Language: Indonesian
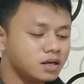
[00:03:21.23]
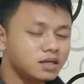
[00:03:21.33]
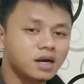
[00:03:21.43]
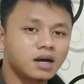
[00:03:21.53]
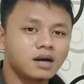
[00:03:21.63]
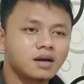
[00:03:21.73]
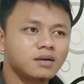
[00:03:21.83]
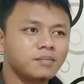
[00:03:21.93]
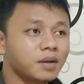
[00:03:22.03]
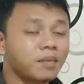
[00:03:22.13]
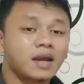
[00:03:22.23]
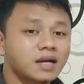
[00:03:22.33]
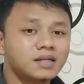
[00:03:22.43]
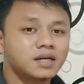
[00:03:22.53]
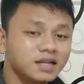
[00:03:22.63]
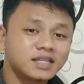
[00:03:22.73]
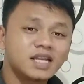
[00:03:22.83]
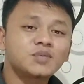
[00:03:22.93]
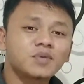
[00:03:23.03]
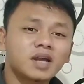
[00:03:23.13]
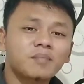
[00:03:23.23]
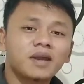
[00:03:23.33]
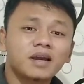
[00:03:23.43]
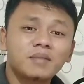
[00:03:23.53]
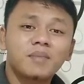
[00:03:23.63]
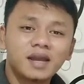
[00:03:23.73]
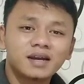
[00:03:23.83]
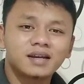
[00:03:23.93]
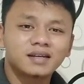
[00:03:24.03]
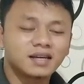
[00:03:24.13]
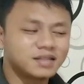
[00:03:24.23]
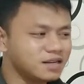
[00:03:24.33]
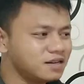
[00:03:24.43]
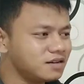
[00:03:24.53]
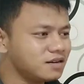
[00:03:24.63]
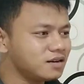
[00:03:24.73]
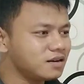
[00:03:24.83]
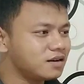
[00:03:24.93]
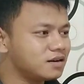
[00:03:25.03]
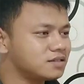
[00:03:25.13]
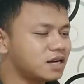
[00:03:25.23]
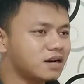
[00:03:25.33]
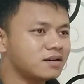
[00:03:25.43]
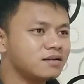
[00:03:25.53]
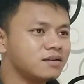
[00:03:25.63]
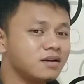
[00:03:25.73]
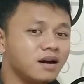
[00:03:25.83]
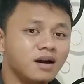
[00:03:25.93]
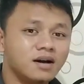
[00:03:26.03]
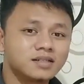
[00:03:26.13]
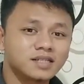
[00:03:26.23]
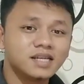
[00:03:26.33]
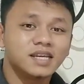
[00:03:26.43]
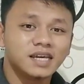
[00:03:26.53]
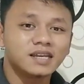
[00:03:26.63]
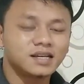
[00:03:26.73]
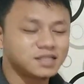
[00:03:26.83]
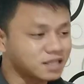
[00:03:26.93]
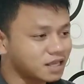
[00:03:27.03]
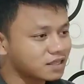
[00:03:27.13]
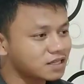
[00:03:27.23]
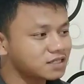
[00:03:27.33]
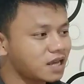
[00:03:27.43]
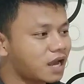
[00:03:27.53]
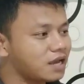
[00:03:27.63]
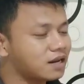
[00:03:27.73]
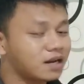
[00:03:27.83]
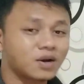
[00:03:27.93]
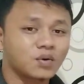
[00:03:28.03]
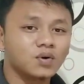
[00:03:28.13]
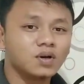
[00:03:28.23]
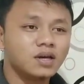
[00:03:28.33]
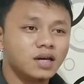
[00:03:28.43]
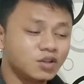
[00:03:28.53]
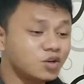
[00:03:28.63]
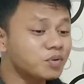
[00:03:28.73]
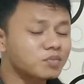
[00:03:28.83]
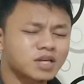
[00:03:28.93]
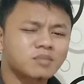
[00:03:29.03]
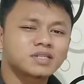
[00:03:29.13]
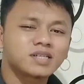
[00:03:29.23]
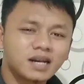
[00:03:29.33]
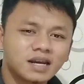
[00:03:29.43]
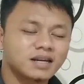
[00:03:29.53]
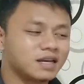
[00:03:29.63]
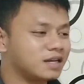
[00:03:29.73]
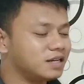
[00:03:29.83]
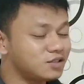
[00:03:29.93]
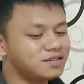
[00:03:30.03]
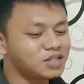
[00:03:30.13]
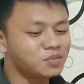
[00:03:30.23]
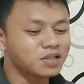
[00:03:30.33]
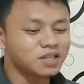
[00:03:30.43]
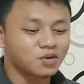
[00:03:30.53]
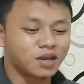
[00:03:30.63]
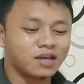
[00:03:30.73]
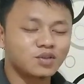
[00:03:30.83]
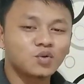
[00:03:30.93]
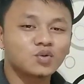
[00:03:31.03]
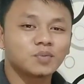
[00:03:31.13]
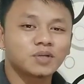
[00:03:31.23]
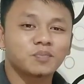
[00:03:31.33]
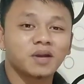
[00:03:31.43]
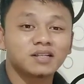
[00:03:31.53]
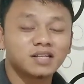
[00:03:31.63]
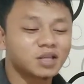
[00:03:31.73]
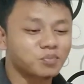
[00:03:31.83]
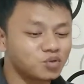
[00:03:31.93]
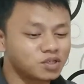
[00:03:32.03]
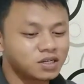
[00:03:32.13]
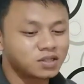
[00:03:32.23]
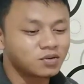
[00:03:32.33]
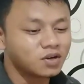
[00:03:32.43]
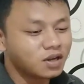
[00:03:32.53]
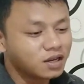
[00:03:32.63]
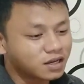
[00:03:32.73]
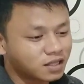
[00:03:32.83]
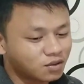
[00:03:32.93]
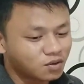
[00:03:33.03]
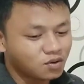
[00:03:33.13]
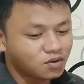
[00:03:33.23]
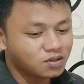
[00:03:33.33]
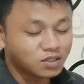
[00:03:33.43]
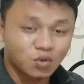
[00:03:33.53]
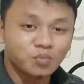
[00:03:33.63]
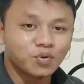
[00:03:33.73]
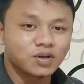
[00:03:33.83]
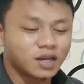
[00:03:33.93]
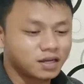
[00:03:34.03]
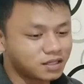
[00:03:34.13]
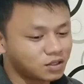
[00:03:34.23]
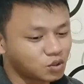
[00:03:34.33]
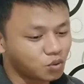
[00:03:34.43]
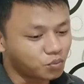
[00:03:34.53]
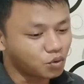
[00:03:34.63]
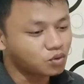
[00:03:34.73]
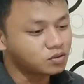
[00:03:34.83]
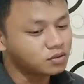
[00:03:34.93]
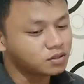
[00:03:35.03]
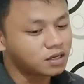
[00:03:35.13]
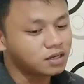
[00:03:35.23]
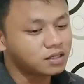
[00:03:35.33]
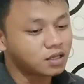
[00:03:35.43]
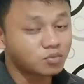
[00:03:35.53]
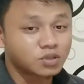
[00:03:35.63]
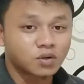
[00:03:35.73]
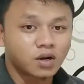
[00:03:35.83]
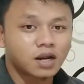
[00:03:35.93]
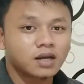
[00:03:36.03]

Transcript: ya baik-baik aja gitu. Tidak seperti apa yang kalian bayangkan, geng. Jadi uh, jangan uh, sedikit ya setetes air yang keruh itu diperbesar-besarkan, geng. Itu jangan seperti itu, geng. Itu sifat-sifat yang tidak terpuji gitu. Kita itu serumpun, geng. Kita itu serumpun. Jadi kita itu bersaudara,